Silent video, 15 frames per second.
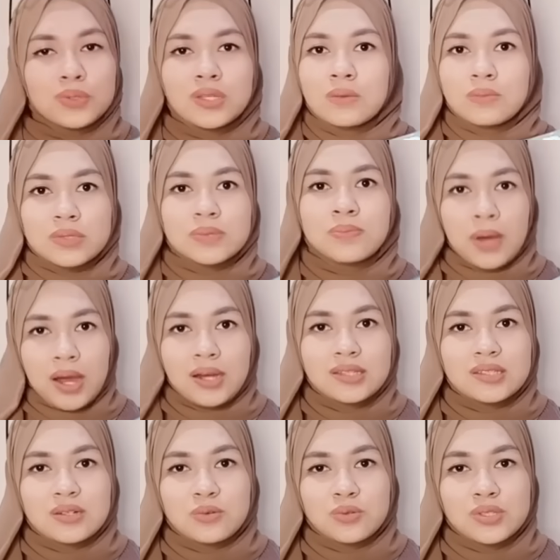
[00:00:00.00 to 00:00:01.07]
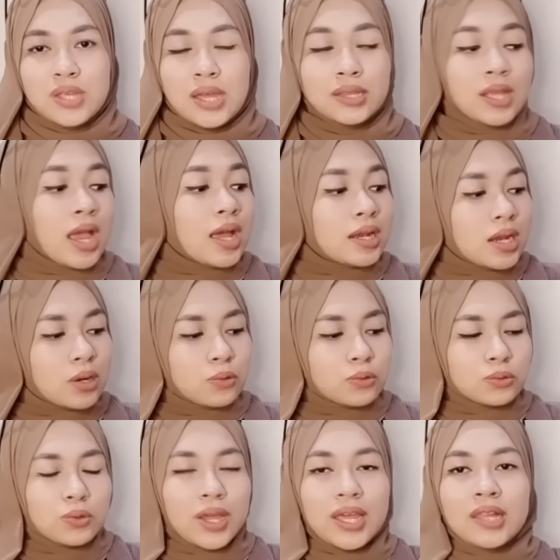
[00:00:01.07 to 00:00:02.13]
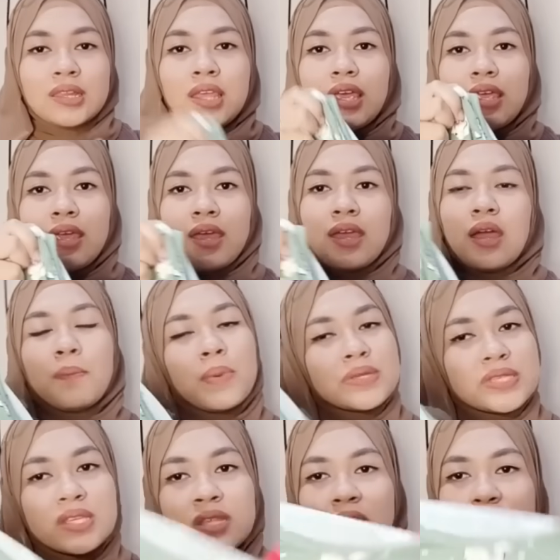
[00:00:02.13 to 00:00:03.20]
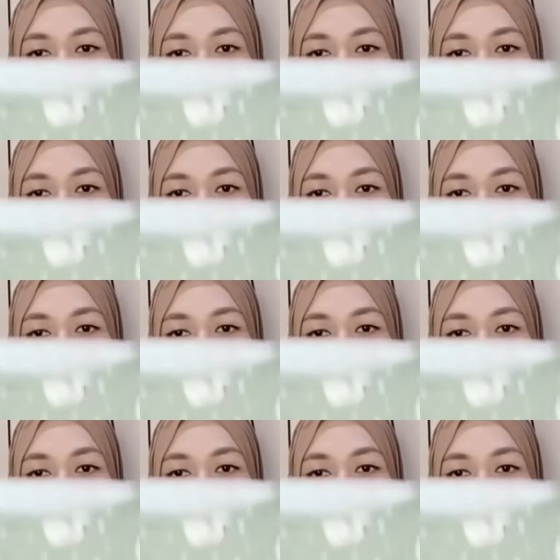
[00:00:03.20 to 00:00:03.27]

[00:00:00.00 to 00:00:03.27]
pun gemes banget seriusan dan untuk LD nya yang pasti dia